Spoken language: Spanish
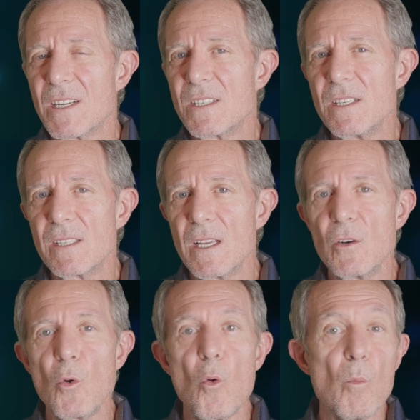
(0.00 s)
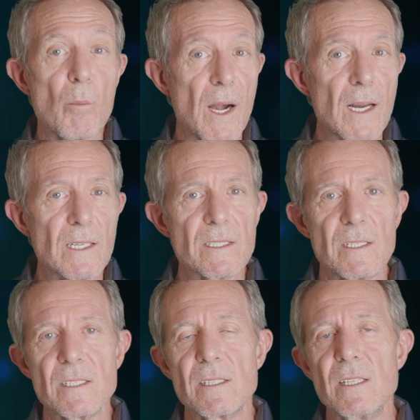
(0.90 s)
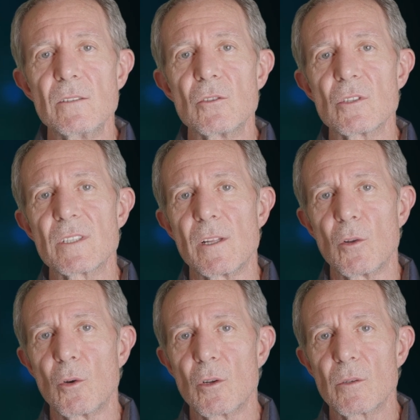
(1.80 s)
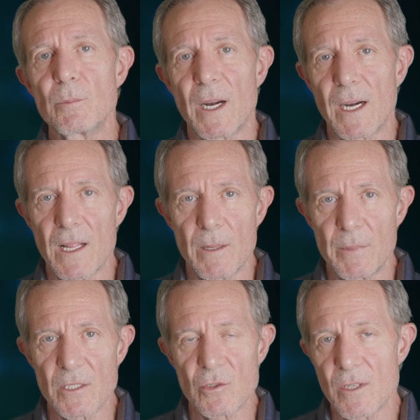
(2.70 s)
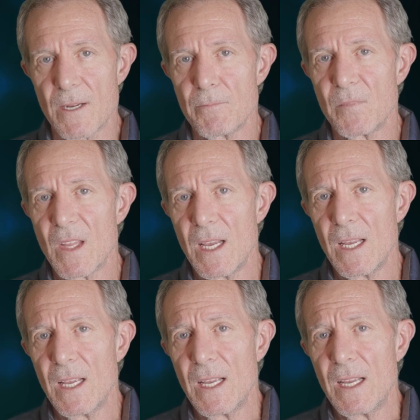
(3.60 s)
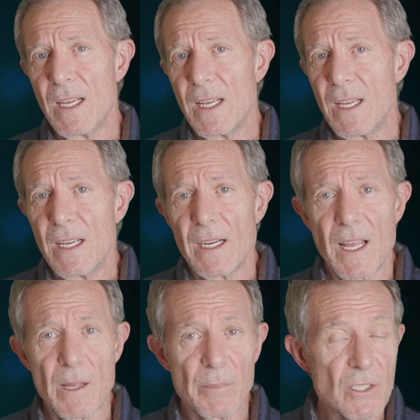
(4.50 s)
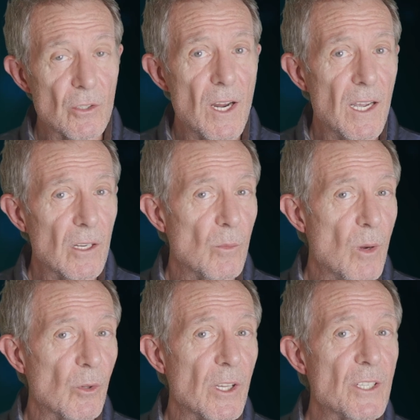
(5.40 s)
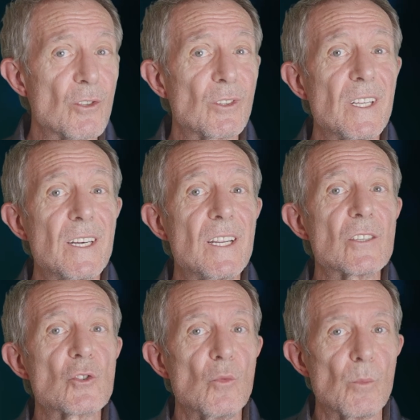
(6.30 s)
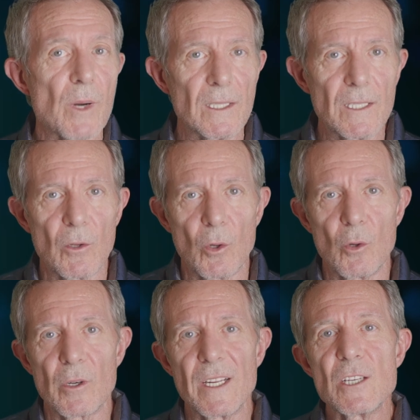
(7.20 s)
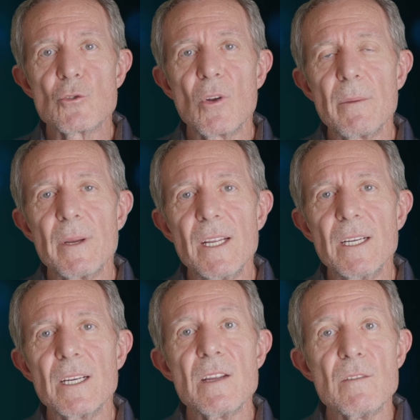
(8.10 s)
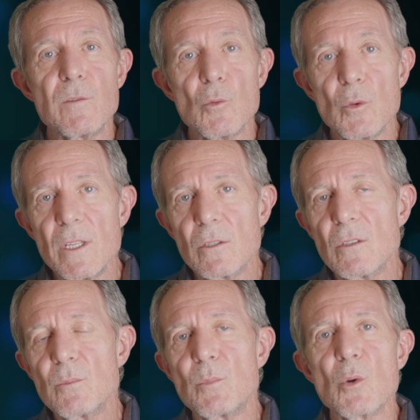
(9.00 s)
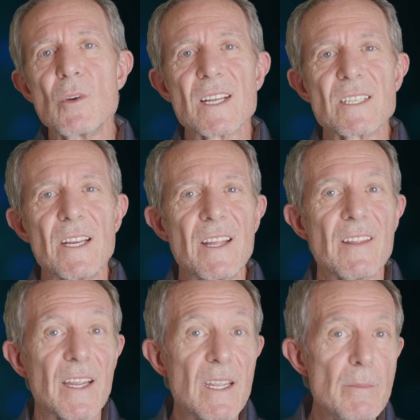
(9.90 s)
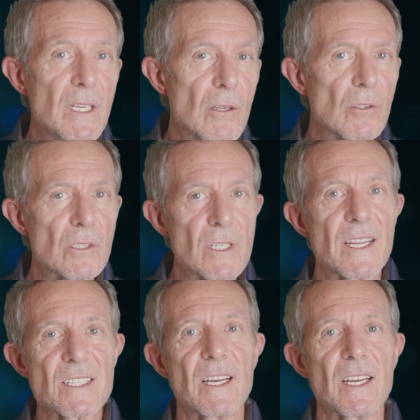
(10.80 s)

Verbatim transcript: existen umbrales distintos de dolor para cada persona. Cada persona, como hemos dicho, tiene su umbral de dolor y suele venir influido por una serie de químicos que se